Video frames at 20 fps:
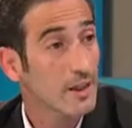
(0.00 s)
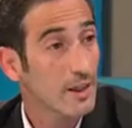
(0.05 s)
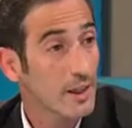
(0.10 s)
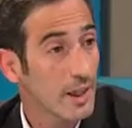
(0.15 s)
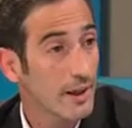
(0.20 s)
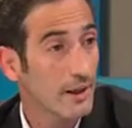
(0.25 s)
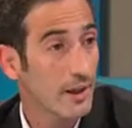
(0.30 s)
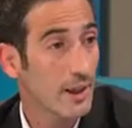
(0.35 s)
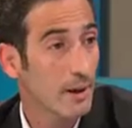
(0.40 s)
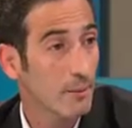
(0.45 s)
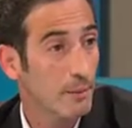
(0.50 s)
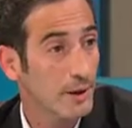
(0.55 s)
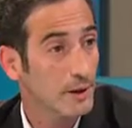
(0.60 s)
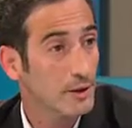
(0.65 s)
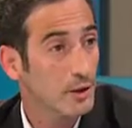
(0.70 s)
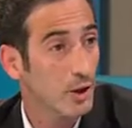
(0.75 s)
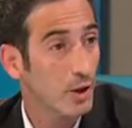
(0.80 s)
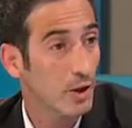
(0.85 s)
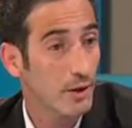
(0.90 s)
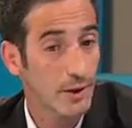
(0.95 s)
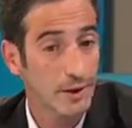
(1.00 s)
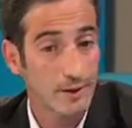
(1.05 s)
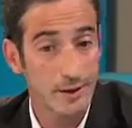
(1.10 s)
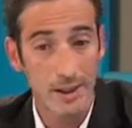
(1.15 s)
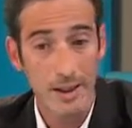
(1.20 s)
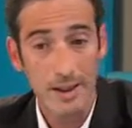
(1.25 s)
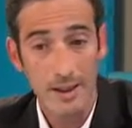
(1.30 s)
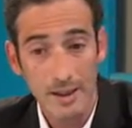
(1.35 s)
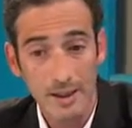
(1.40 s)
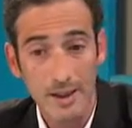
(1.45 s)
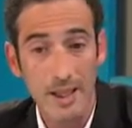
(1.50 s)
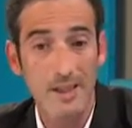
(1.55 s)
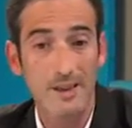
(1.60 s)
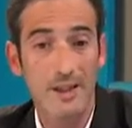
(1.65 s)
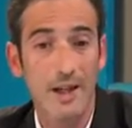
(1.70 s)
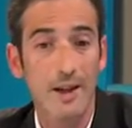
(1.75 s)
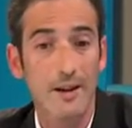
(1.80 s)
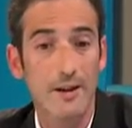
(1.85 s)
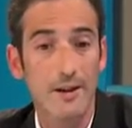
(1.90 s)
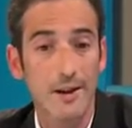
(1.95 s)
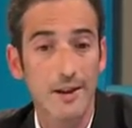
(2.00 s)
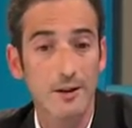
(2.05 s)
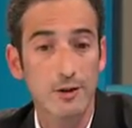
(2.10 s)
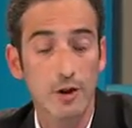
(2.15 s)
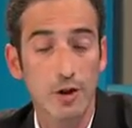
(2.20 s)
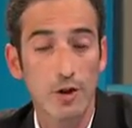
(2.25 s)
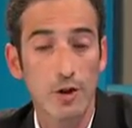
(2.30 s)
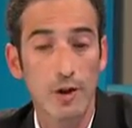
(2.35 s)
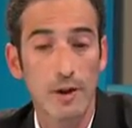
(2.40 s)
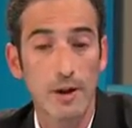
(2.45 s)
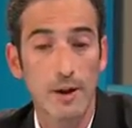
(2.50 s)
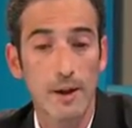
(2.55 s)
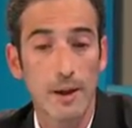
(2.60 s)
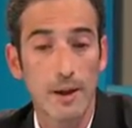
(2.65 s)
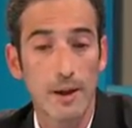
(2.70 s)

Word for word: delinquían en las prisiones. Y atrás de eso,